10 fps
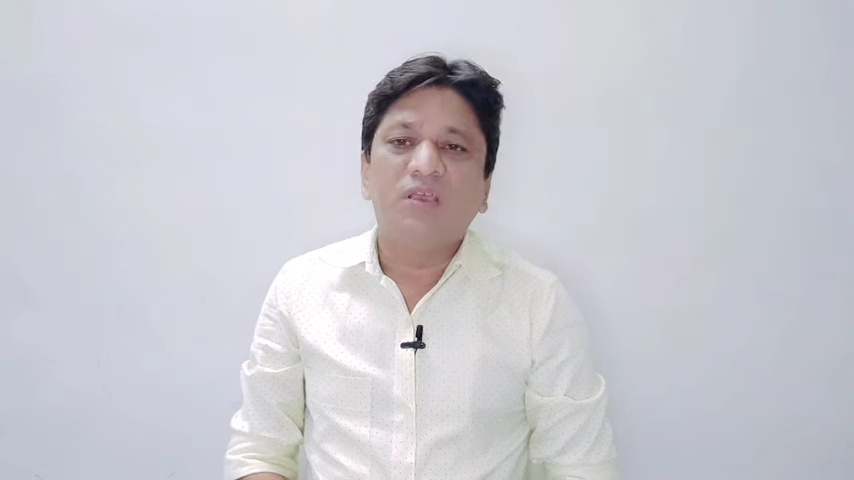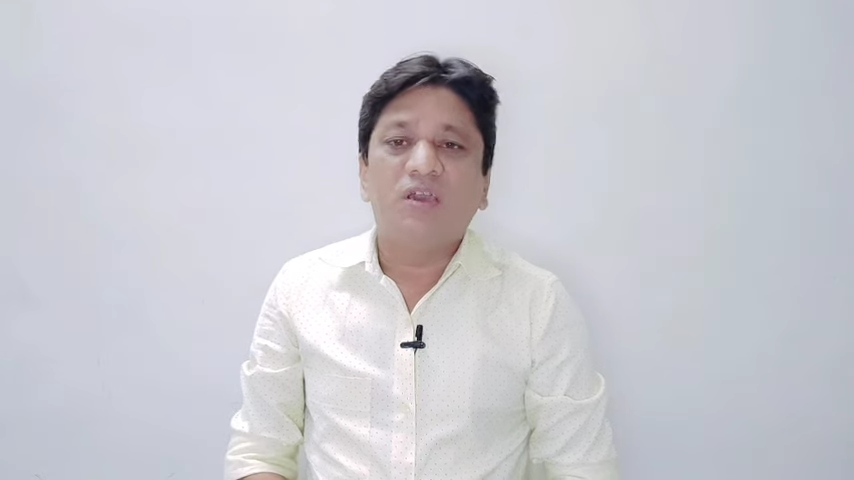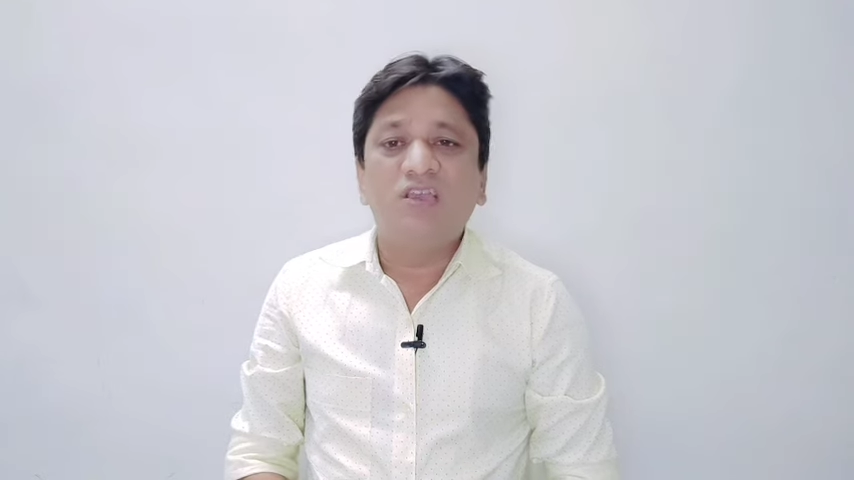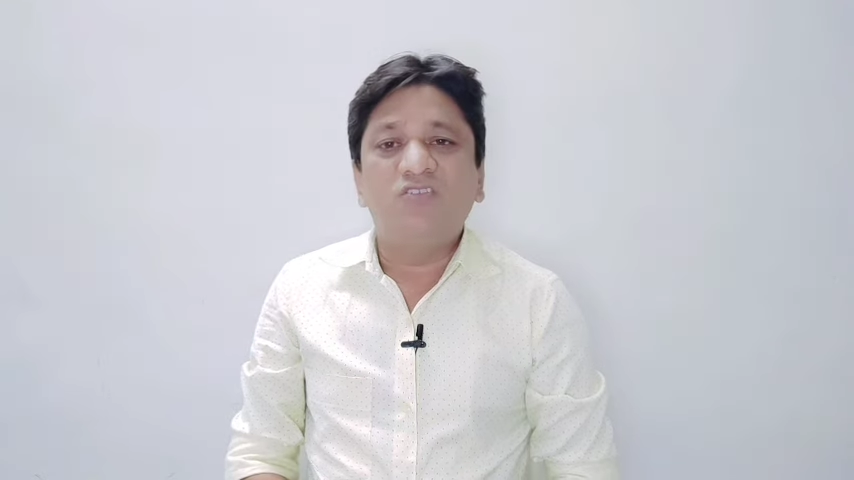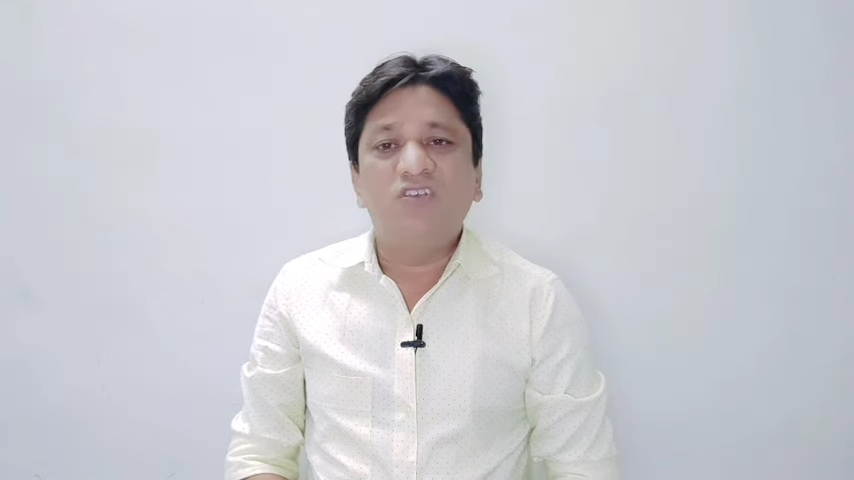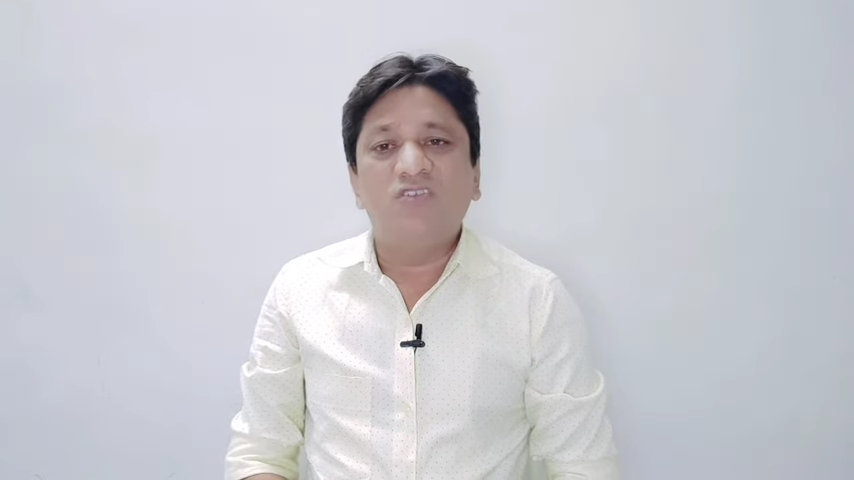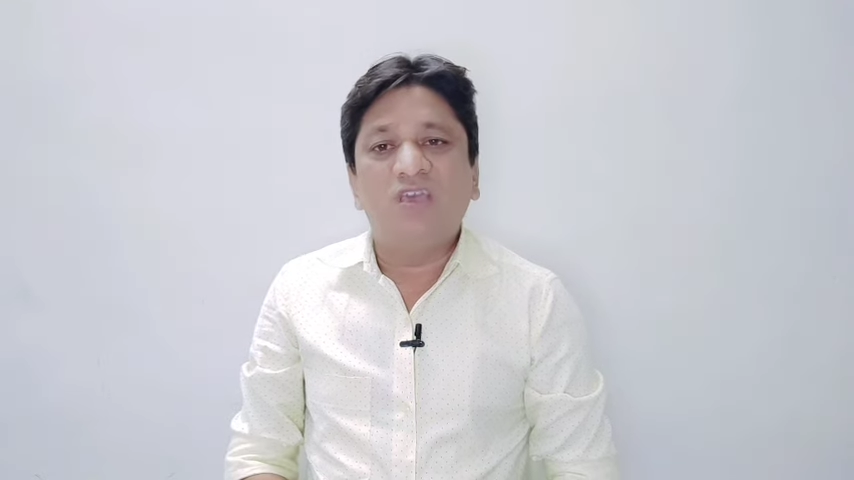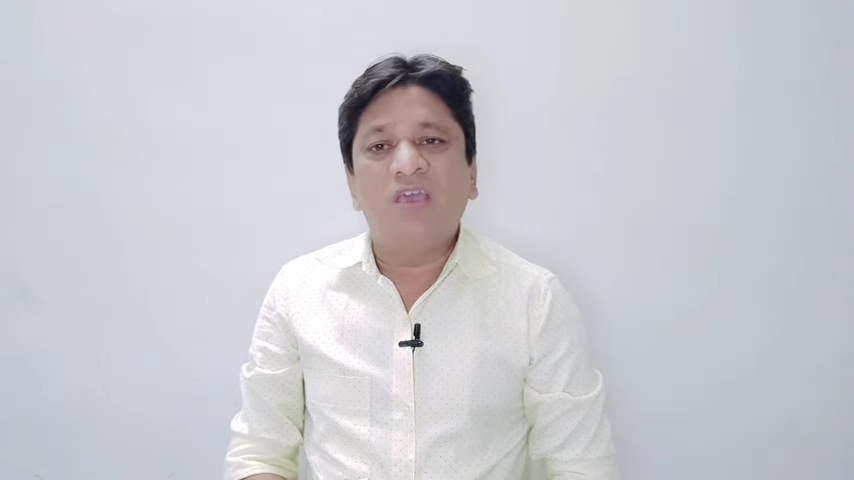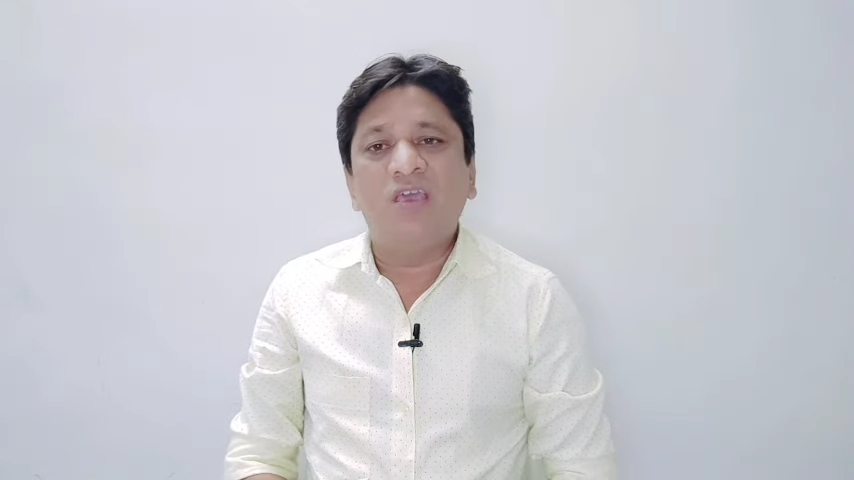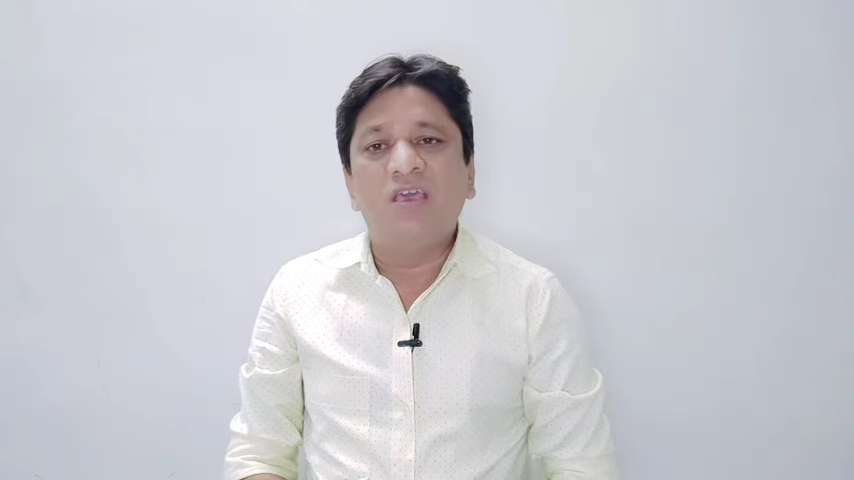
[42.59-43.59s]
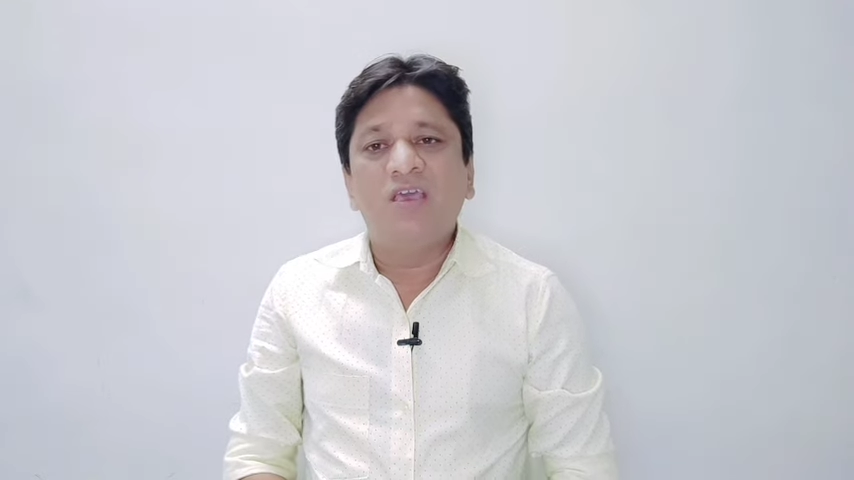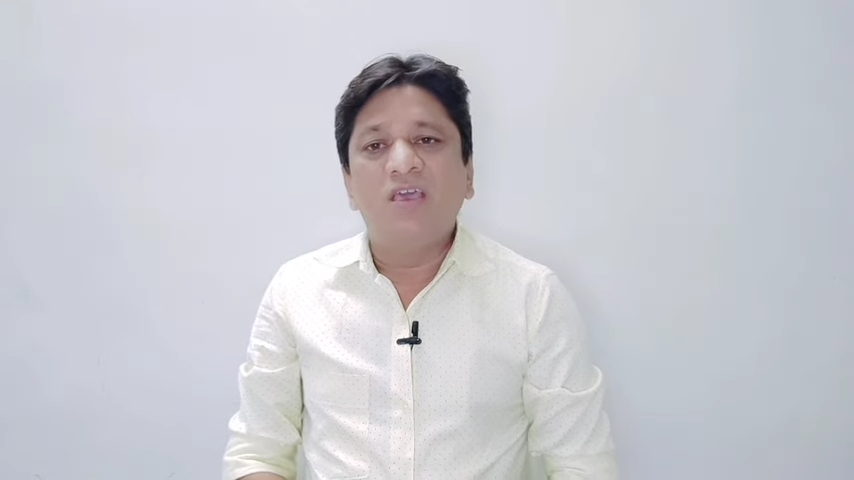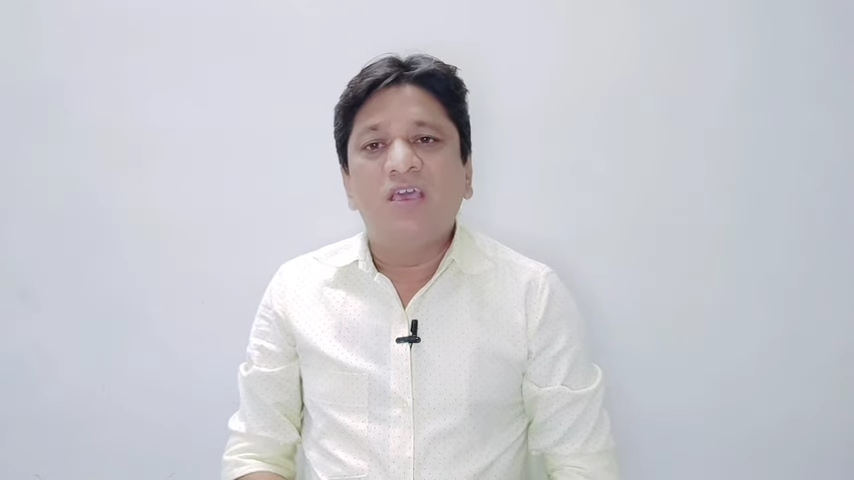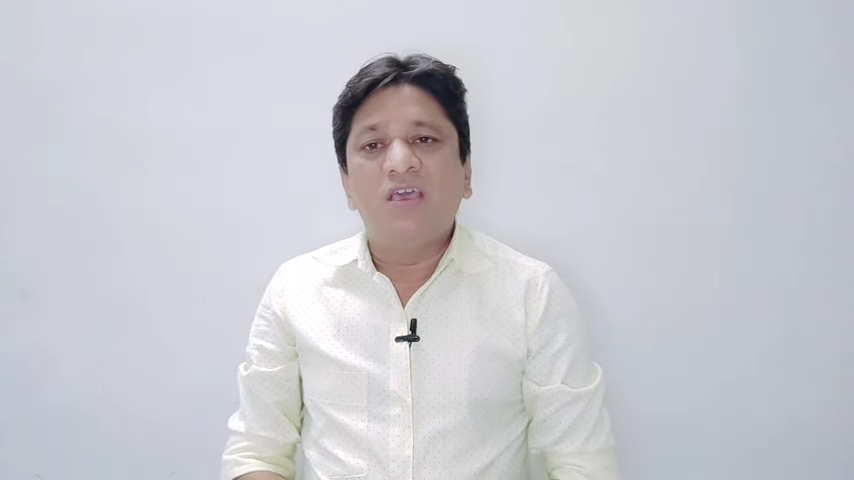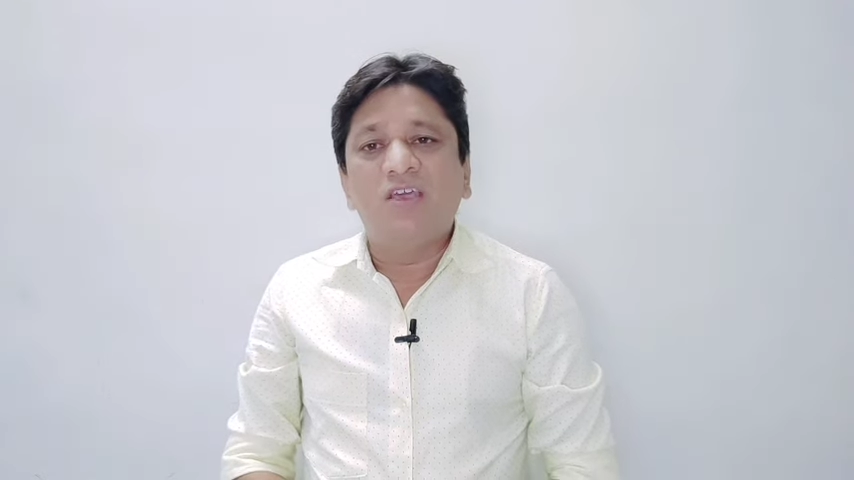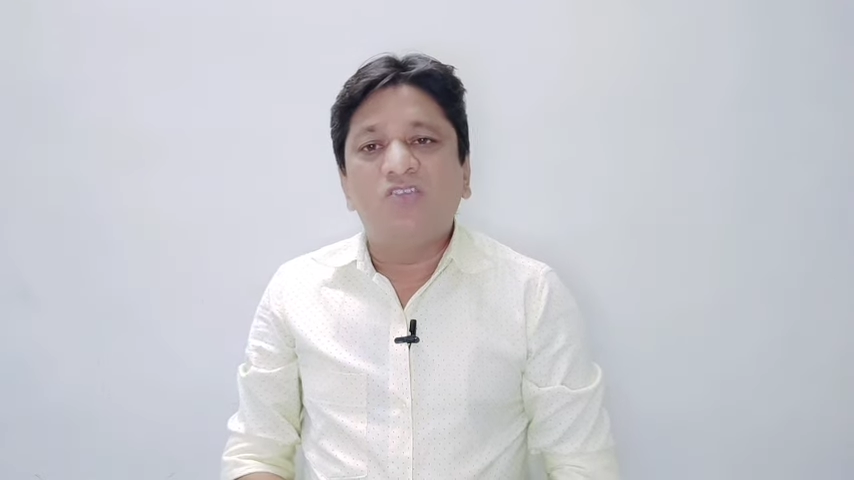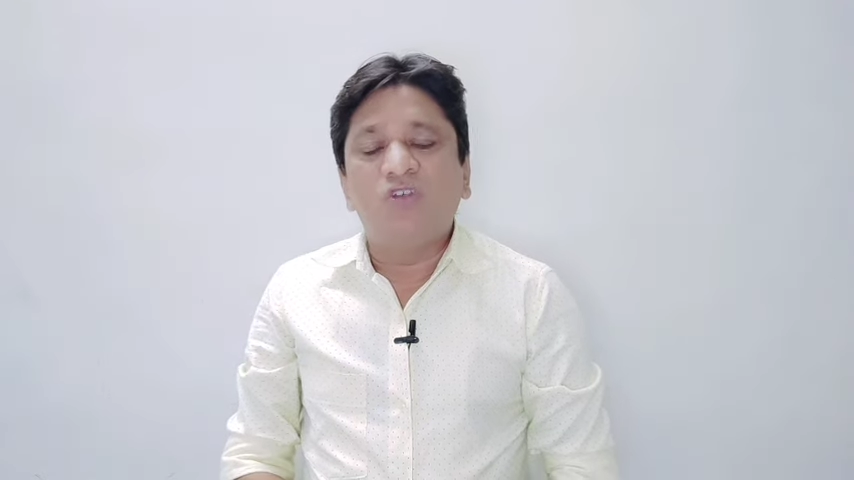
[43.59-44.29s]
कई चीज़ें हैं कि